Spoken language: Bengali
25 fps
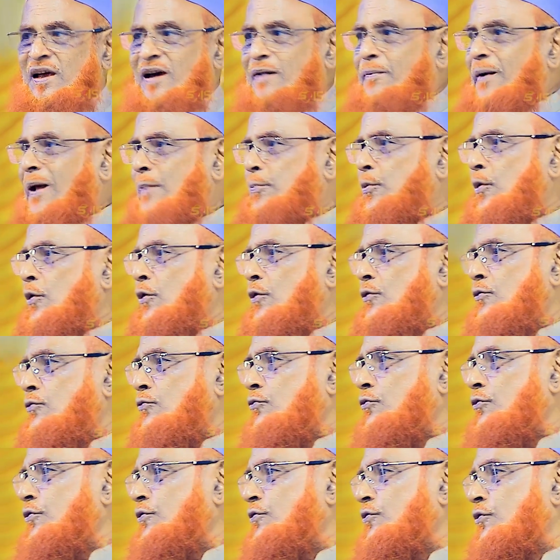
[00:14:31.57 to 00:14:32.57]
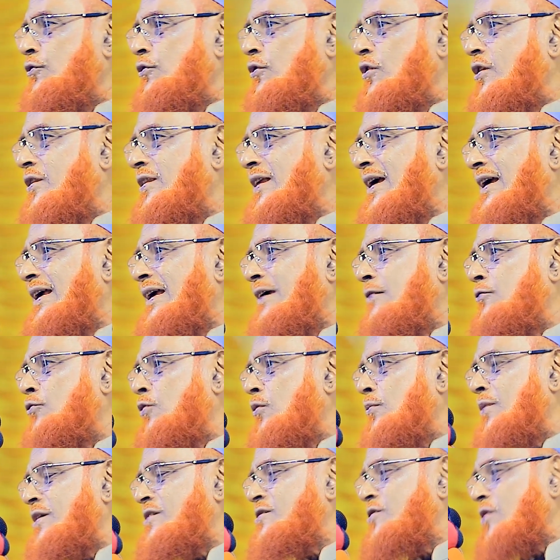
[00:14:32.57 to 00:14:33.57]
এবার বলুন দুই শূন্যতে কি
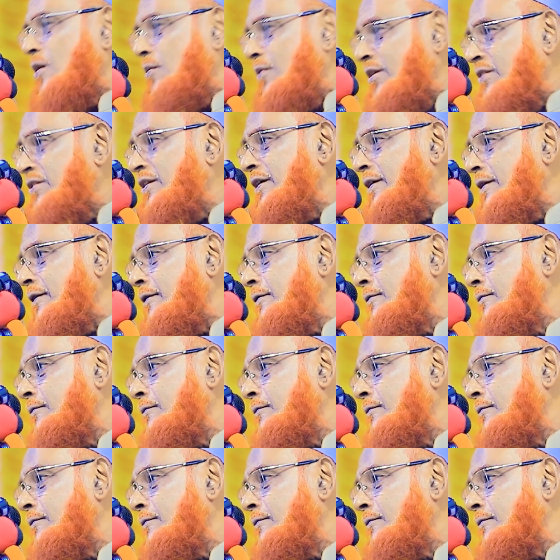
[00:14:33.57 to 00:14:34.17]
কোনো বেশ কম আছে